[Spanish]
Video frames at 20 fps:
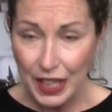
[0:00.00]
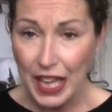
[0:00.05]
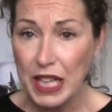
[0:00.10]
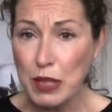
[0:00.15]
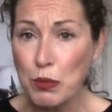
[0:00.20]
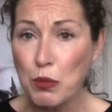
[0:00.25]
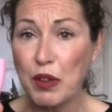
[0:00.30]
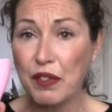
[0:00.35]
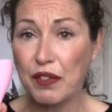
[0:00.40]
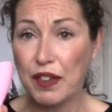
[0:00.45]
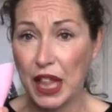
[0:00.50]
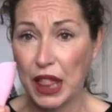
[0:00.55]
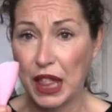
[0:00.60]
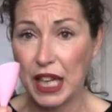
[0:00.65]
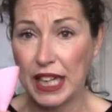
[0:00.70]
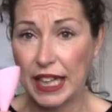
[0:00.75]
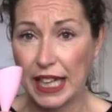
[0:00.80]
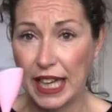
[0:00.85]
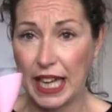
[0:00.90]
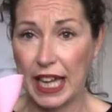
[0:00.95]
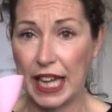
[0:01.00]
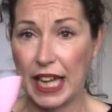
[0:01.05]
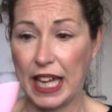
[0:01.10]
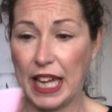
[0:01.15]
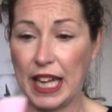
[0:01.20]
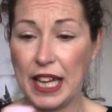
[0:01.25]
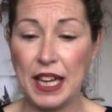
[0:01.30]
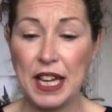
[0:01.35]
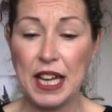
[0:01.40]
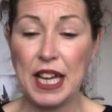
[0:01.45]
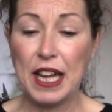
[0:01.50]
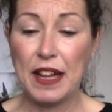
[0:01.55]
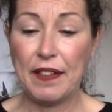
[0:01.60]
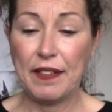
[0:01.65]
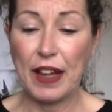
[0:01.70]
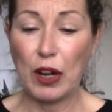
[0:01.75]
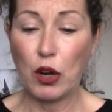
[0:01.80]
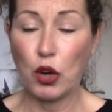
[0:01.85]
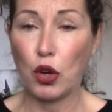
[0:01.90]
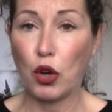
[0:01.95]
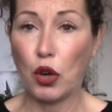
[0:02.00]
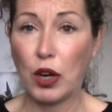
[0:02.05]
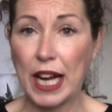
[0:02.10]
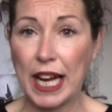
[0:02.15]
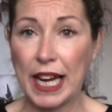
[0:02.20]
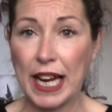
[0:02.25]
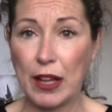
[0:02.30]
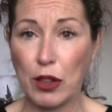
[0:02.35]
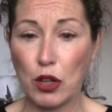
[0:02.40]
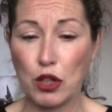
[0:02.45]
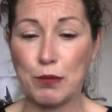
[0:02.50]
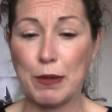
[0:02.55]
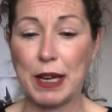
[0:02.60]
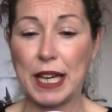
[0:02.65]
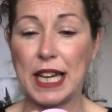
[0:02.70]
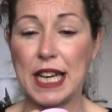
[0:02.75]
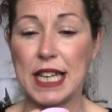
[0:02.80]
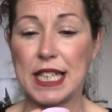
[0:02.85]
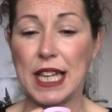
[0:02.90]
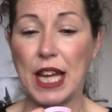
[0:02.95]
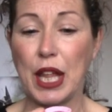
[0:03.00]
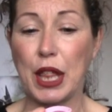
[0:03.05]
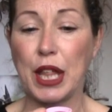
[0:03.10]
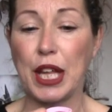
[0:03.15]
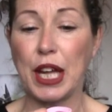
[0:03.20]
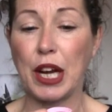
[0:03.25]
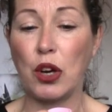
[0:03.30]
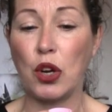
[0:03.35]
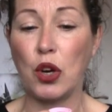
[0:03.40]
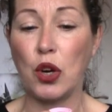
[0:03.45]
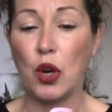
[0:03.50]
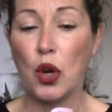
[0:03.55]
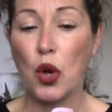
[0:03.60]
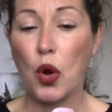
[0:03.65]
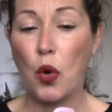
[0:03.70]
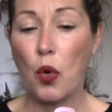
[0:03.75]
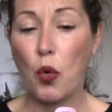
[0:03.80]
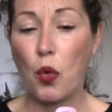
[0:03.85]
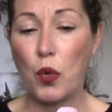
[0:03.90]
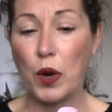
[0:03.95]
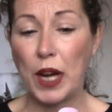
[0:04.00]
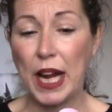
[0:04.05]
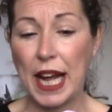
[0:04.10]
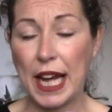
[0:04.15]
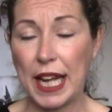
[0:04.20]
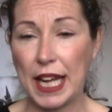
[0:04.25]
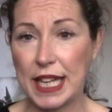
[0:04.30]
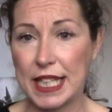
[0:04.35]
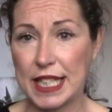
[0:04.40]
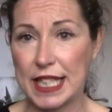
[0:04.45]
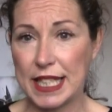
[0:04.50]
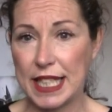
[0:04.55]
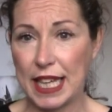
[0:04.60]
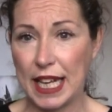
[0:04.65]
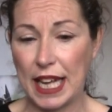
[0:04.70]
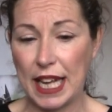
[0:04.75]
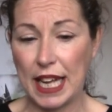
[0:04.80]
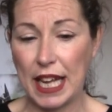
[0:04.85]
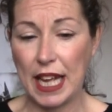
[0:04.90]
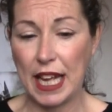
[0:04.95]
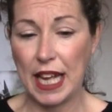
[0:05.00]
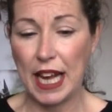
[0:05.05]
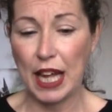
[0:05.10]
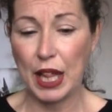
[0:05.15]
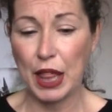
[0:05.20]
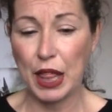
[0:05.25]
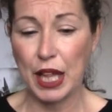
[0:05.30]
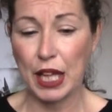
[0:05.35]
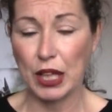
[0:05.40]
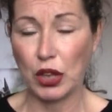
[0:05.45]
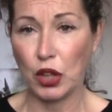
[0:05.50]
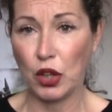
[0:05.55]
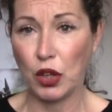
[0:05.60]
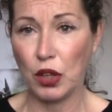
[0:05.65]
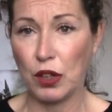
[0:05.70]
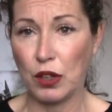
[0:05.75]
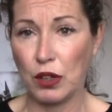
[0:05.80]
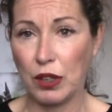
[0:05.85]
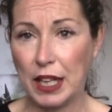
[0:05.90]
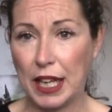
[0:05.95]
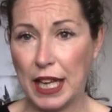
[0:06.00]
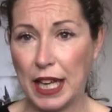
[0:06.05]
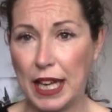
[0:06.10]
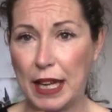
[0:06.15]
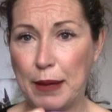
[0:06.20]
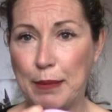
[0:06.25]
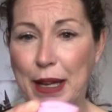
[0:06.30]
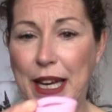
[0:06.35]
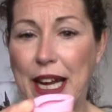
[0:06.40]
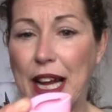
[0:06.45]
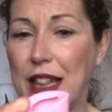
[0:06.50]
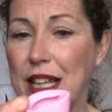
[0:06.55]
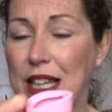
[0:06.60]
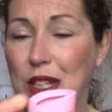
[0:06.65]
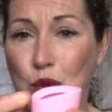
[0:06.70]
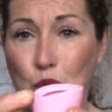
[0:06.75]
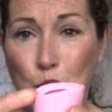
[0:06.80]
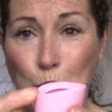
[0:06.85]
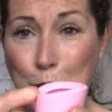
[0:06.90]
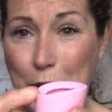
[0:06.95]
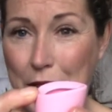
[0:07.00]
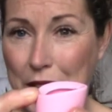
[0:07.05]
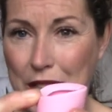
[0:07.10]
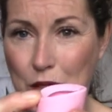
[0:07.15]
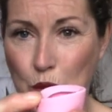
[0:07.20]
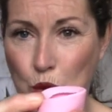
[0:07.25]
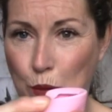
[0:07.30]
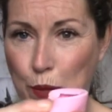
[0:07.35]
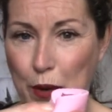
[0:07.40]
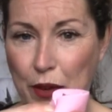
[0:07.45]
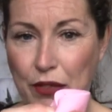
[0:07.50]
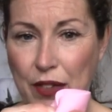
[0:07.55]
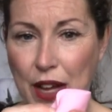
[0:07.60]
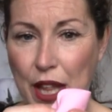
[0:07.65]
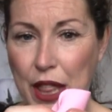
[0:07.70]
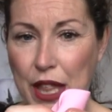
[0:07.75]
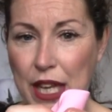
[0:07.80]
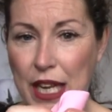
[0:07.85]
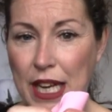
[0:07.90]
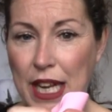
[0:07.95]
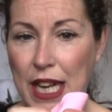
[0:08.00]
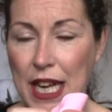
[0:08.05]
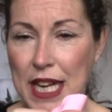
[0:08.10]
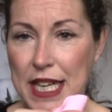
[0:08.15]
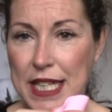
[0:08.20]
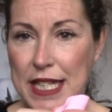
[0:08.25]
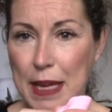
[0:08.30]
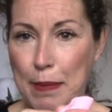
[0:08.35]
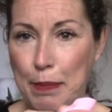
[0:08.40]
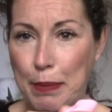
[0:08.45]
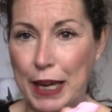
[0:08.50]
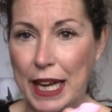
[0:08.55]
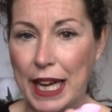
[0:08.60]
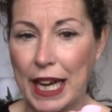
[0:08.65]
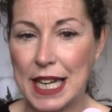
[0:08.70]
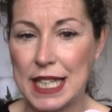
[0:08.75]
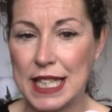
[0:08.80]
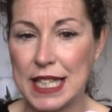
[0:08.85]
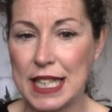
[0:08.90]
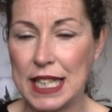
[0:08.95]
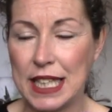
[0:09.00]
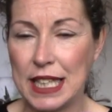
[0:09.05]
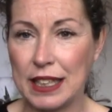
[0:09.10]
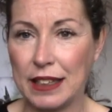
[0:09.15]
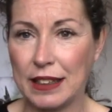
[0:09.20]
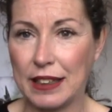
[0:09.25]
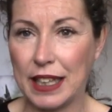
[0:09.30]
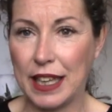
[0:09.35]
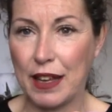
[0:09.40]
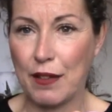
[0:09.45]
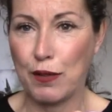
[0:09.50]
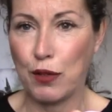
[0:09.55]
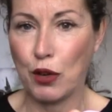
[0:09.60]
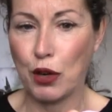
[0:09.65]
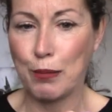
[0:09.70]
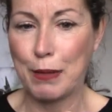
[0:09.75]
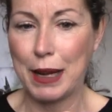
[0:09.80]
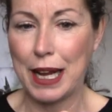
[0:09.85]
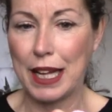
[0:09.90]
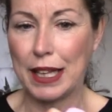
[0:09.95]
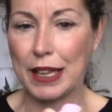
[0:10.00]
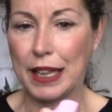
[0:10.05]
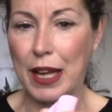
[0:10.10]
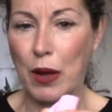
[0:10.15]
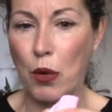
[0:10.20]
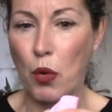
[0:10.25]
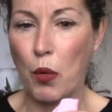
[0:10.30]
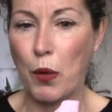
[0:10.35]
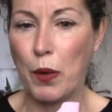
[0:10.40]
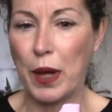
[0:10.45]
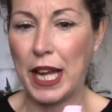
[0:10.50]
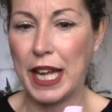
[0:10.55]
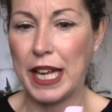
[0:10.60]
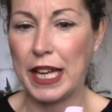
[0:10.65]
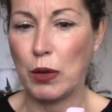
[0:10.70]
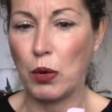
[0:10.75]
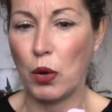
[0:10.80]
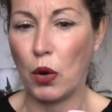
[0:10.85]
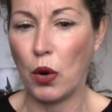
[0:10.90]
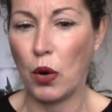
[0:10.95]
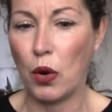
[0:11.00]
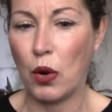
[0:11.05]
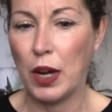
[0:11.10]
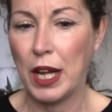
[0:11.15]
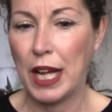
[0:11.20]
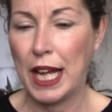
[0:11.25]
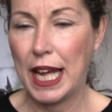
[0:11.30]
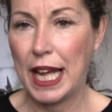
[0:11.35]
Es muy fácil de, colocar, hay dos maneras de hacerlo. Una es haciéndolo, mirad, es súper es super fácil. Se pliega así, en forma de V, y luego